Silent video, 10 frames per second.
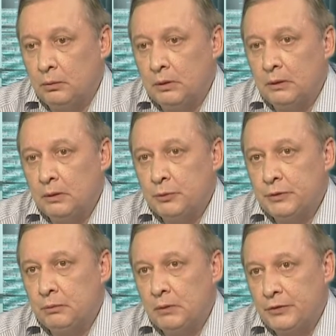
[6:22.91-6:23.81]
не только,
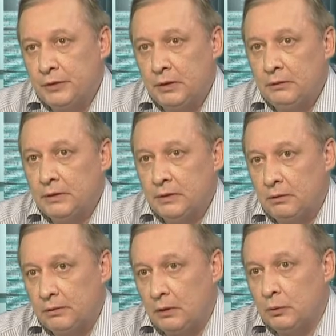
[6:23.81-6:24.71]
допустим, наших
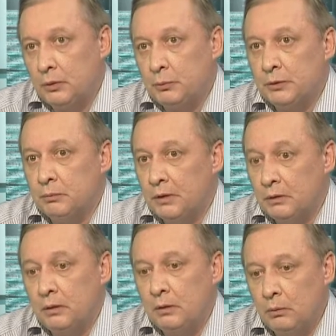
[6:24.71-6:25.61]
инвесторов, как вот, допустим,
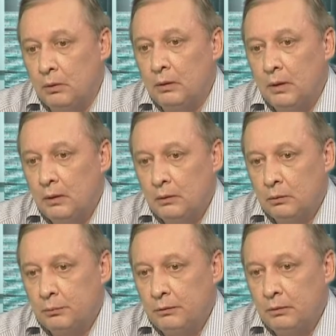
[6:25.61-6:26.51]
Технониколь
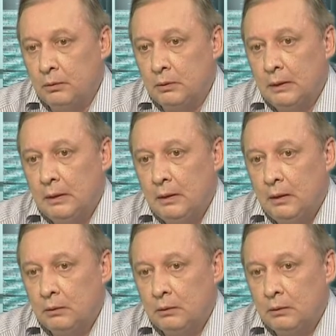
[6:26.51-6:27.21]
он привлек,